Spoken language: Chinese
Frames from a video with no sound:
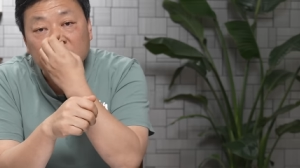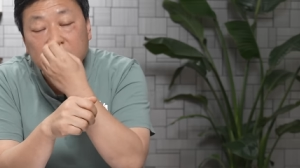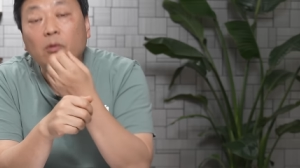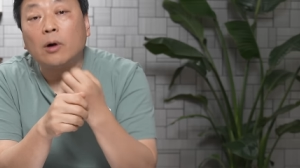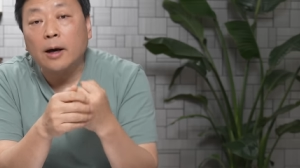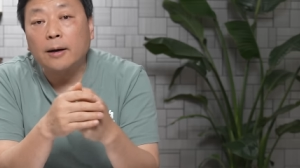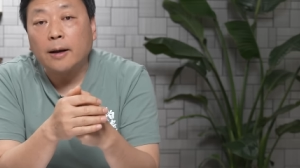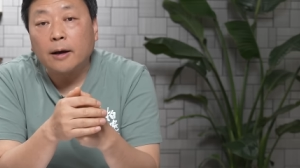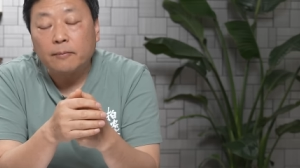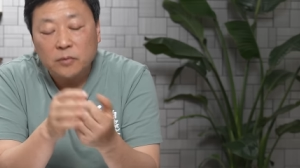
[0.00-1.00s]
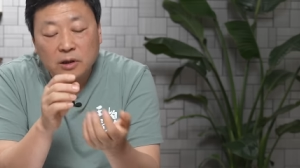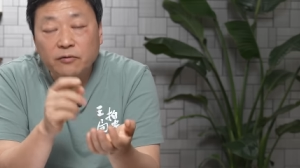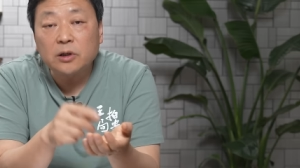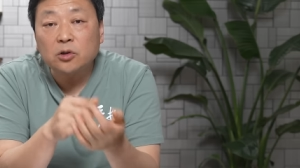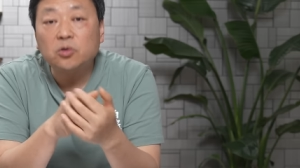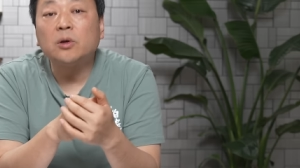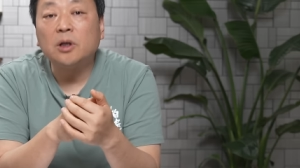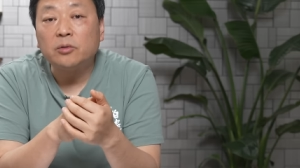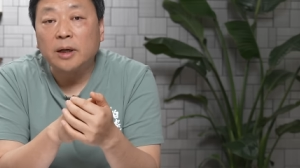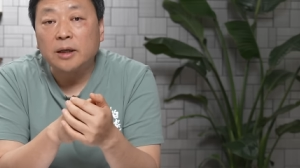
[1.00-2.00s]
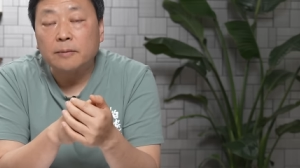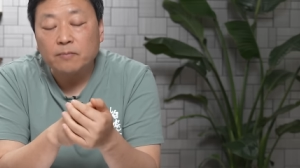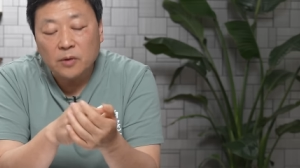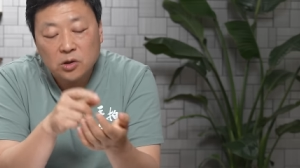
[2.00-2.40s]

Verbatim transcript: 在我看来啊，一个非常重要的原因